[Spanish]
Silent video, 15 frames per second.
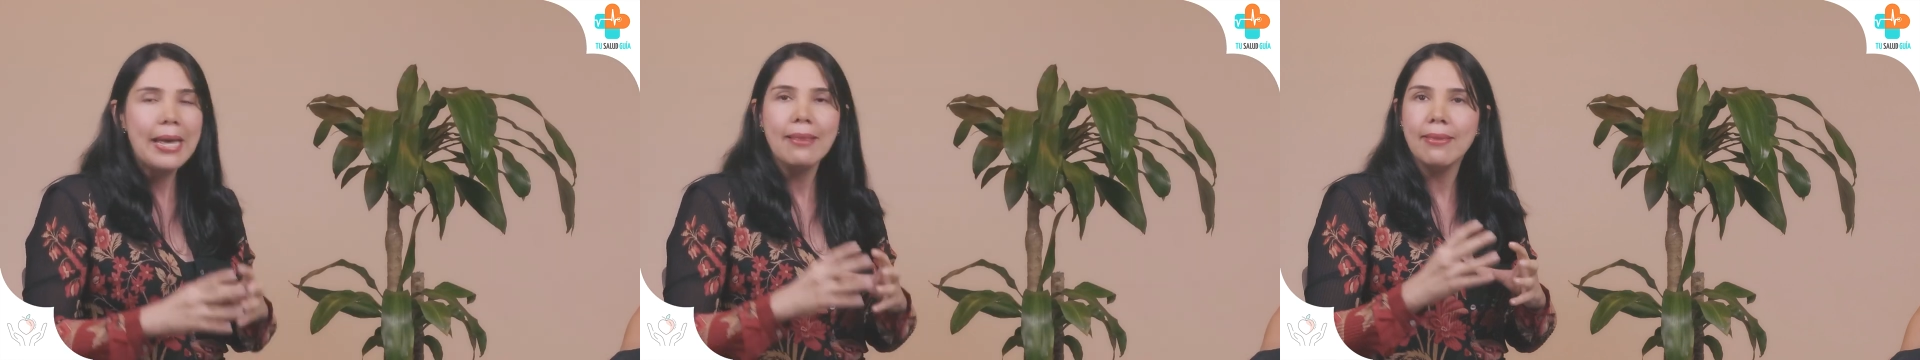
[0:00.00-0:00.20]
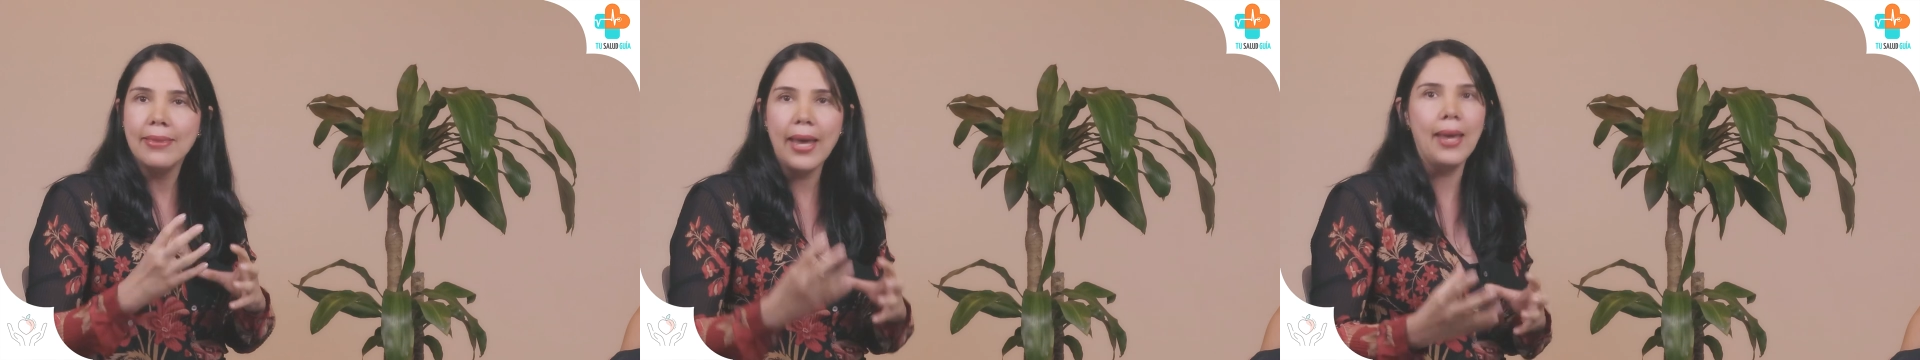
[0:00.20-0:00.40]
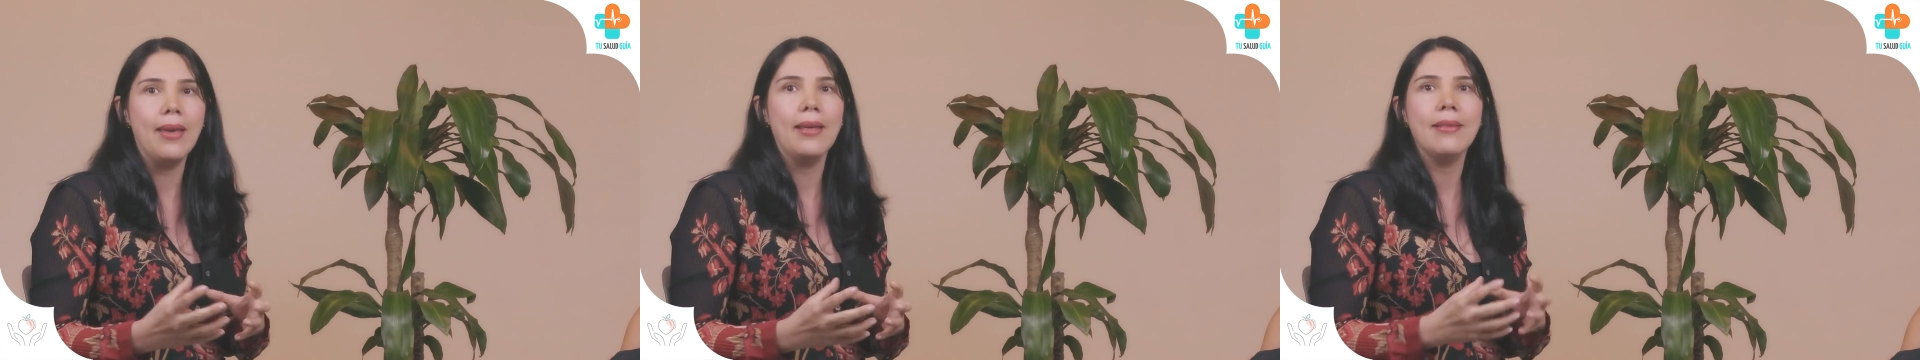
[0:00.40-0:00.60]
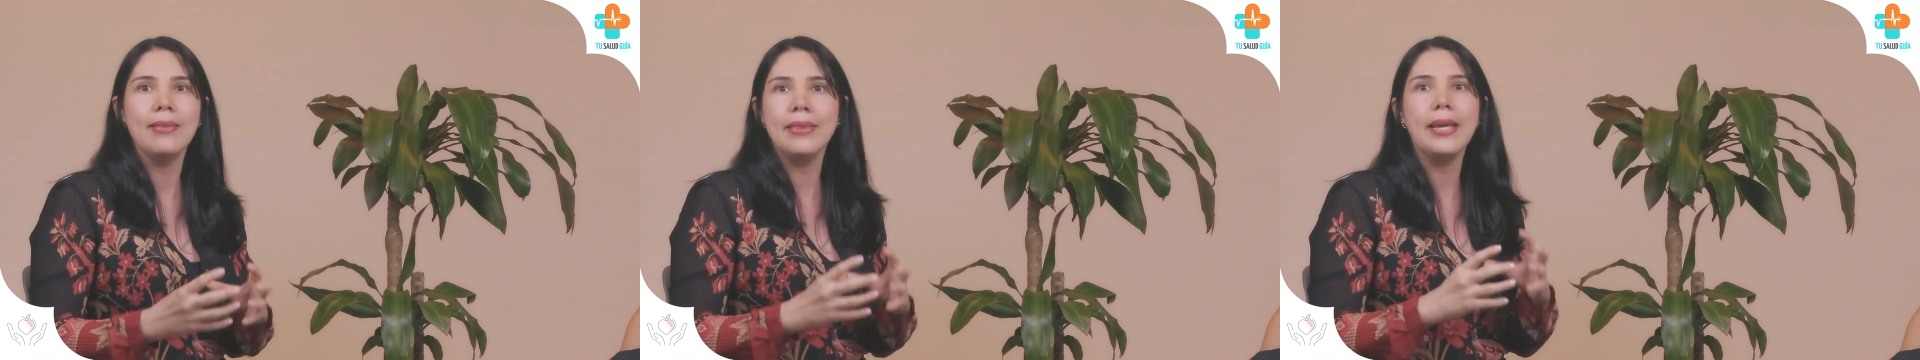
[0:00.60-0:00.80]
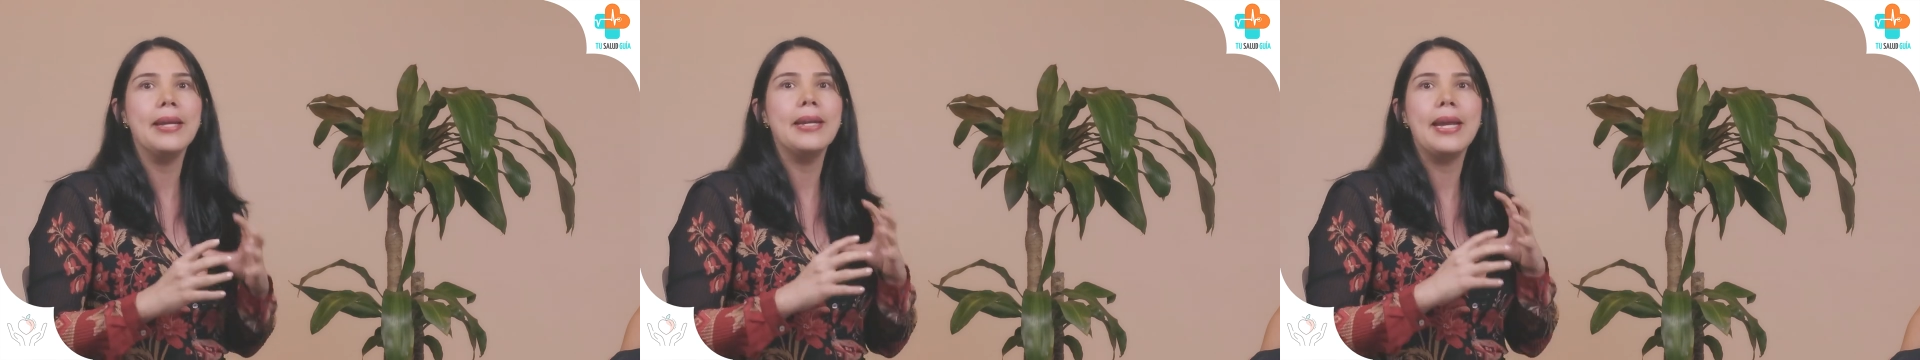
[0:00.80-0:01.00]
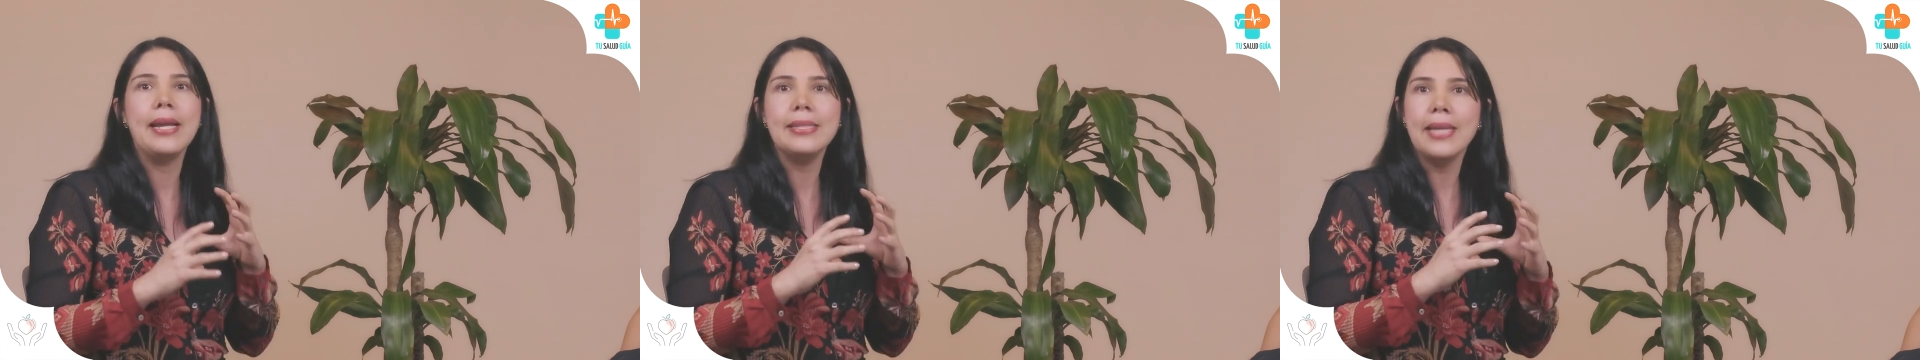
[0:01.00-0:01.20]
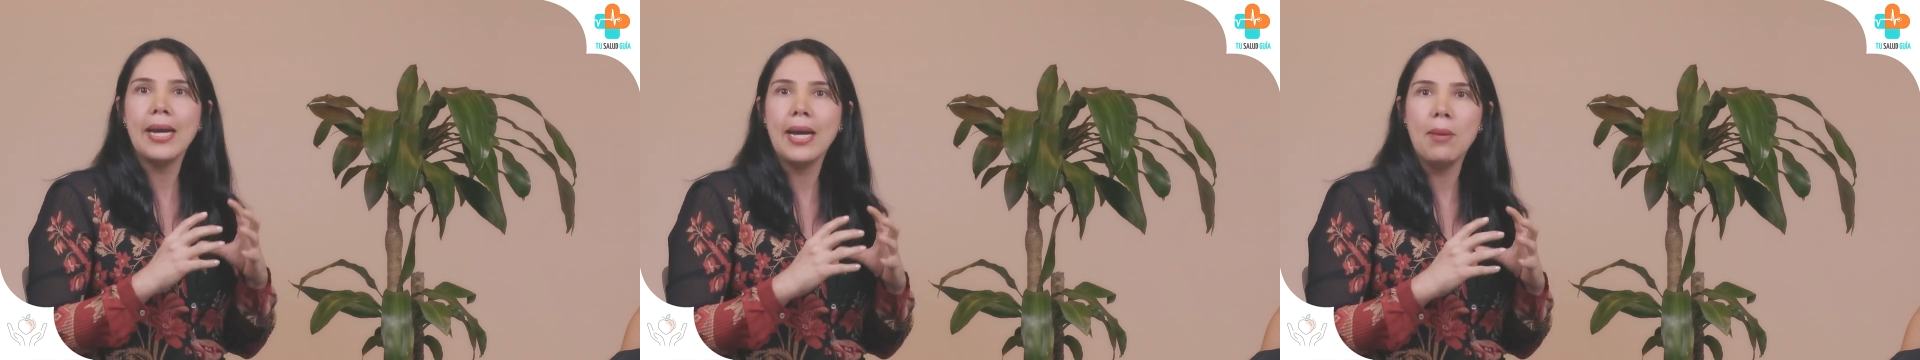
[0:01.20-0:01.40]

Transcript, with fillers: de tener esa